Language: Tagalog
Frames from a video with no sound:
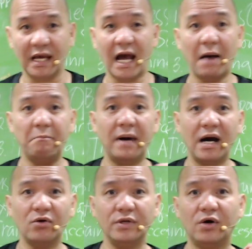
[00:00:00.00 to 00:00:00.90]
Ang
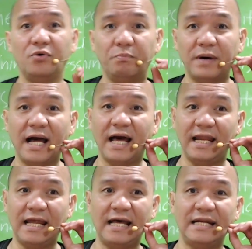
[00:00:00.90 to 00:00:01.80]
bago na hong
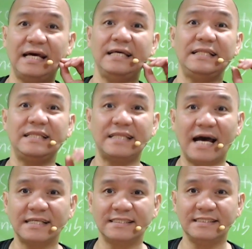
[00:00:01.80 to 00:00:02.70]
pangalan ay
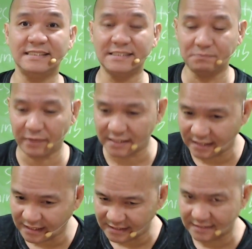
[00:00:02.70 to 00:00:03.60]
tax
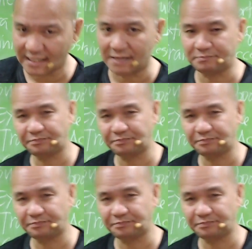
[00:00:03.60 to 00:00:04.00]
specialista.